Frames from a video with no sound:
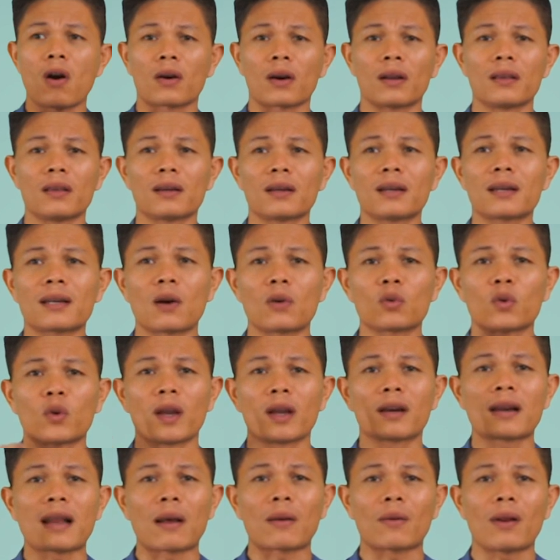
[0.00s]
hoặc là những cái câu
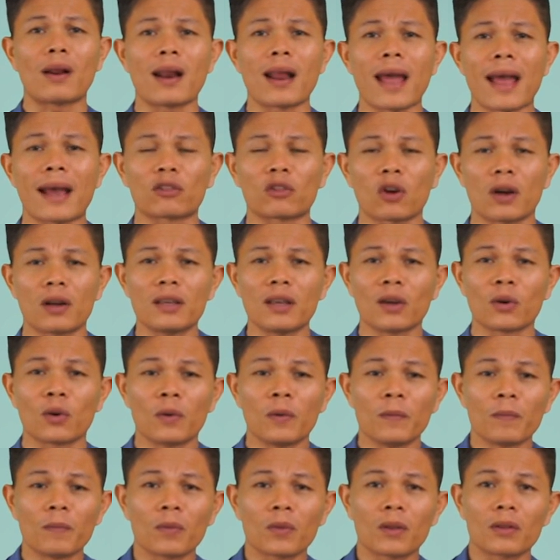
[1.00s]
chuyện nào nó lan tỏa
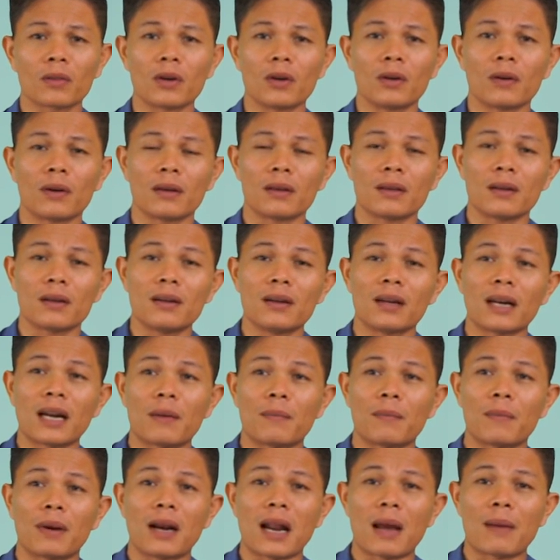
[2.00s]
nhiều thường thường là những người
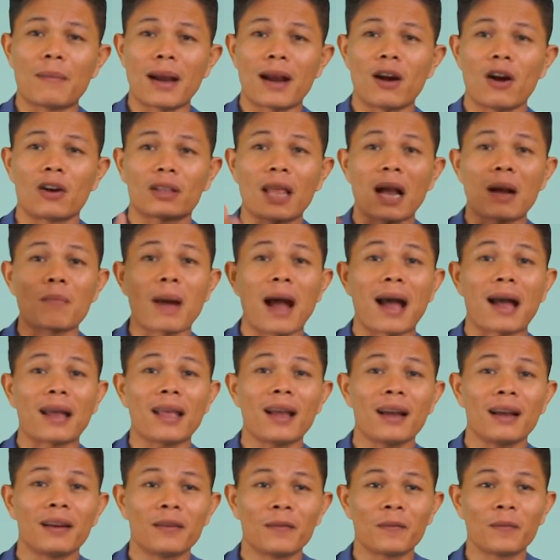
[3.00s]
nào mà làm ăn họ thất
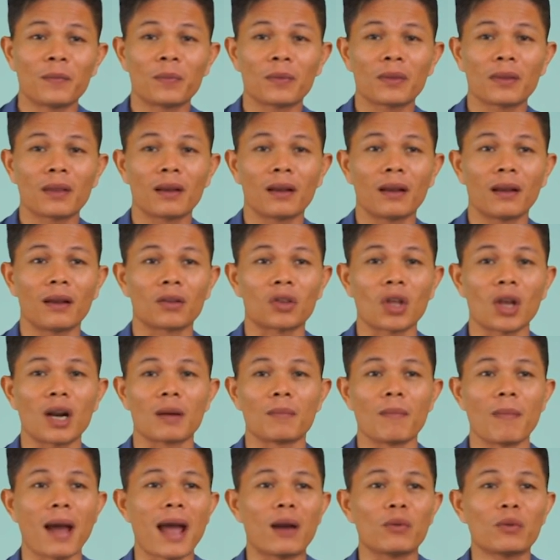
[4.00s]
bại á à, thế
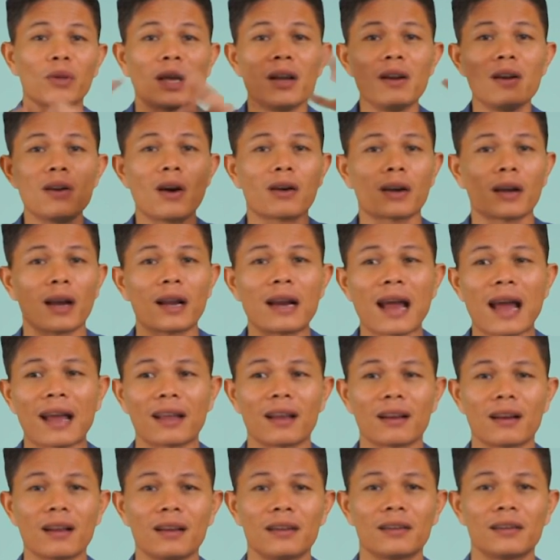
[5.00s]
là báo chí nó kể
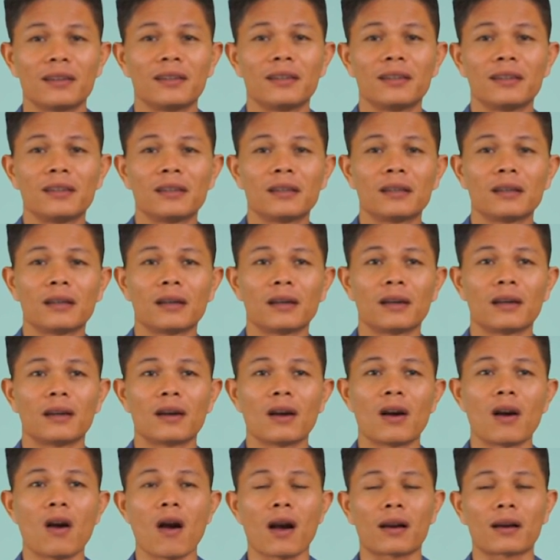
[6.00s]
đầy hết đó,
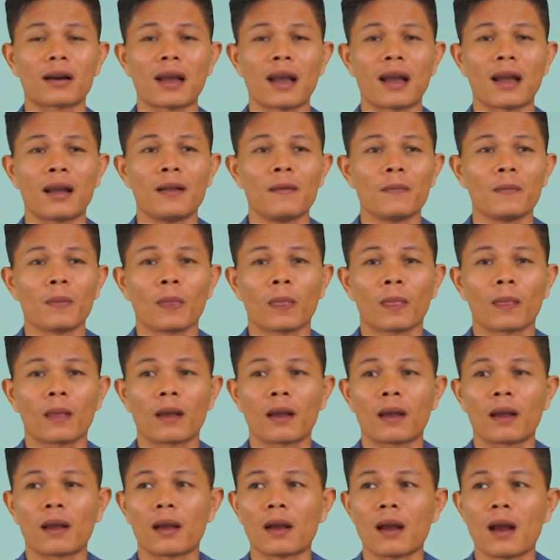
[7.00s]
à, hoặc là
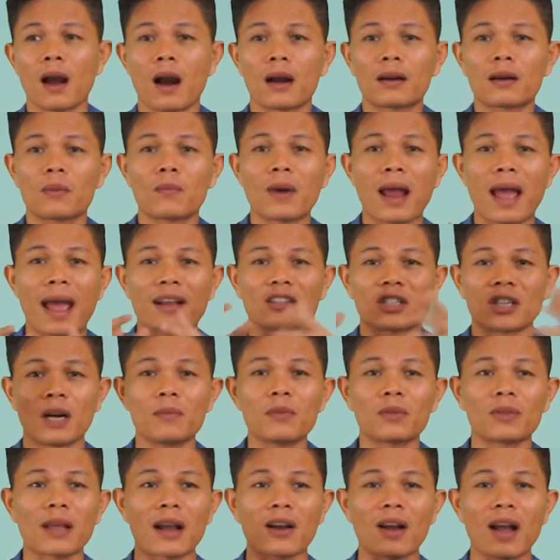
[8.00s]
à, ở trong làng
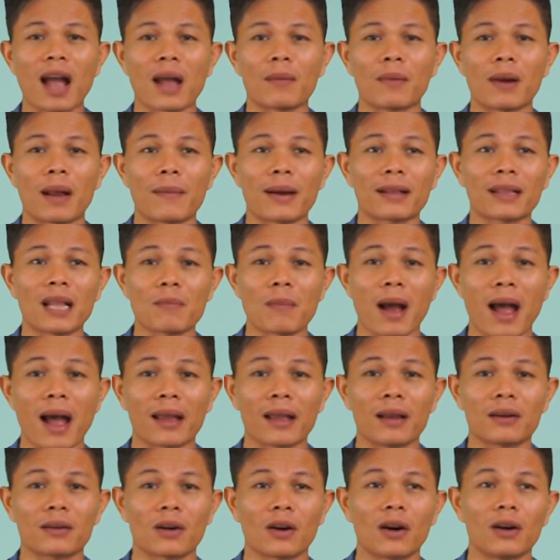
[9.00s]
xóm chúng ta có ai mà làm ăn thất
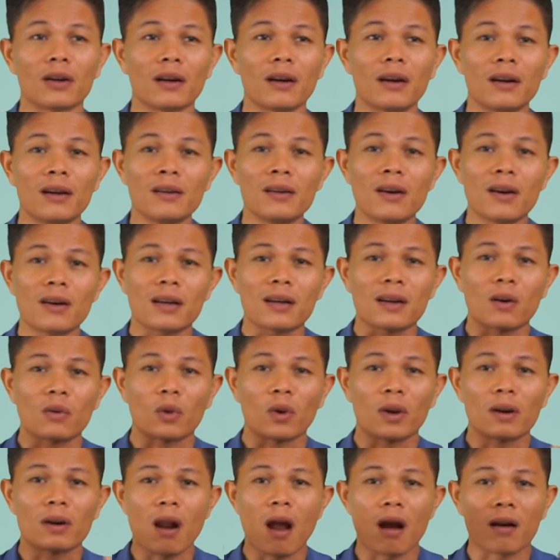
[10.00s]
bại trời ơi nó cái câu
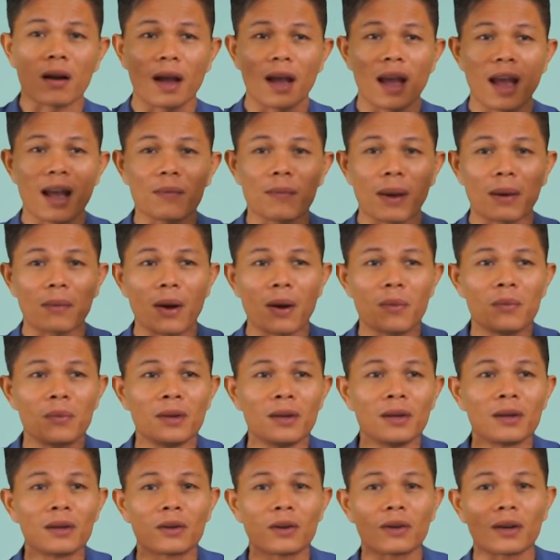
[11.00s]
chuyện nó kể các bạn
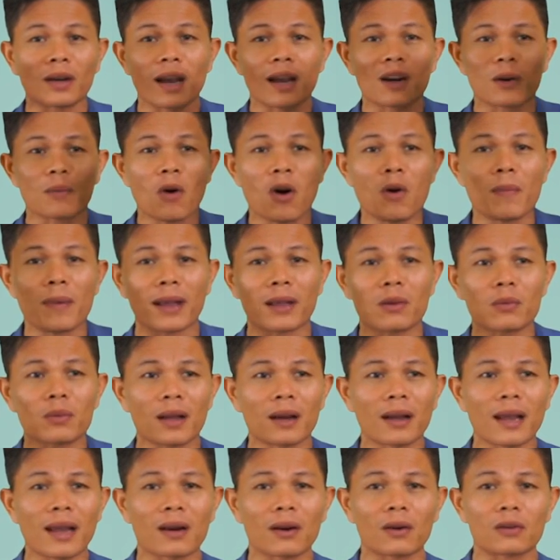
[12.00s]
không nó kể rồi bố mẹ chúng
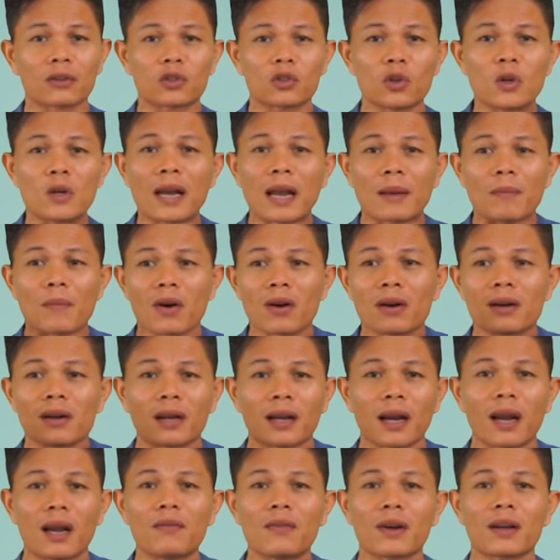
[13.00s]
ta nghe rồi suốt ngày mọi
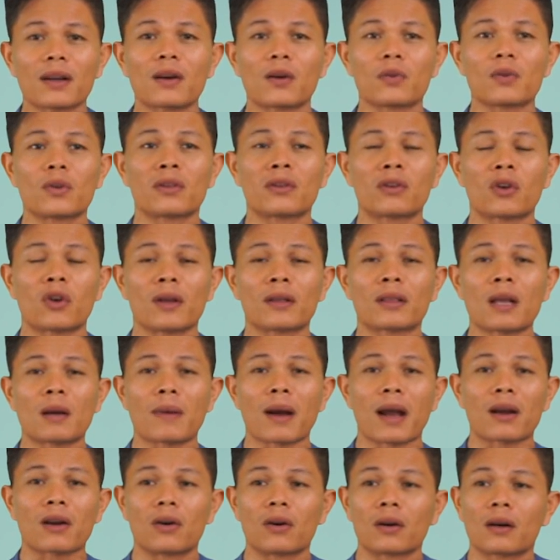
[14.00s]
người kể về cái câu chuyện thất
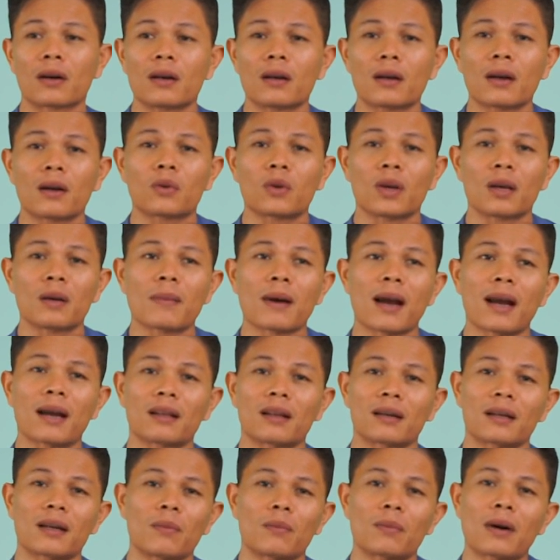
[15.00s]
bại còn cái câu chuyện mà ai
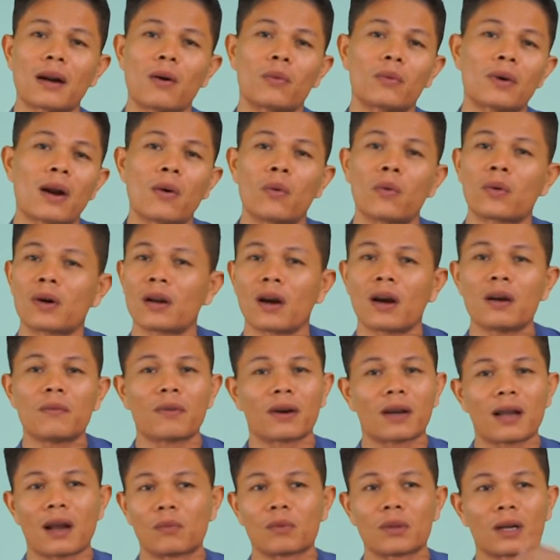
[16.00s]
thành công đâu đâu có nói
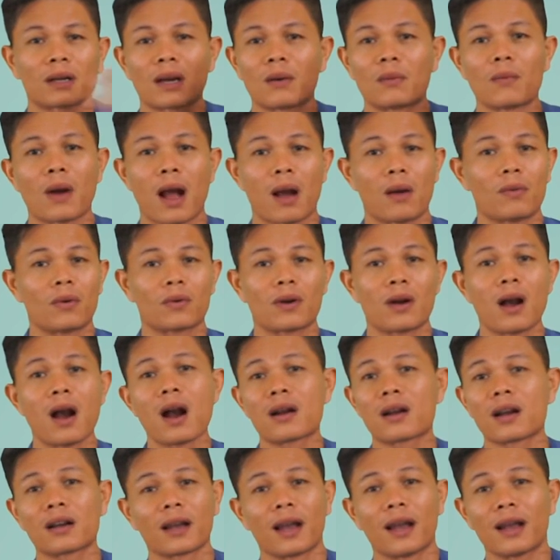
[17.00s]
mà cái ông thành công ảo đâu
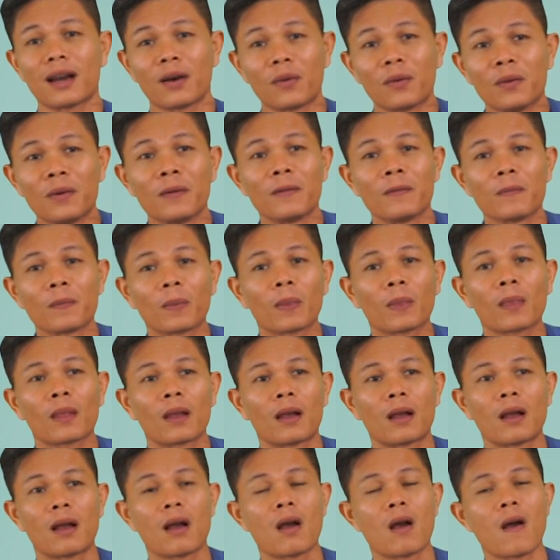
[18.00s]
có có kể đâu
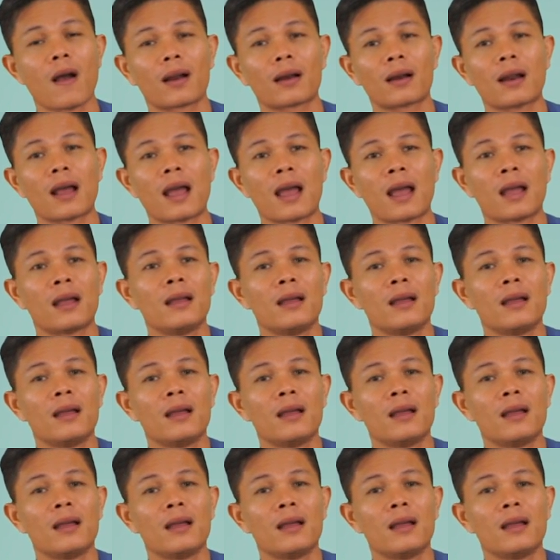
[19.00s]
à, hoặc là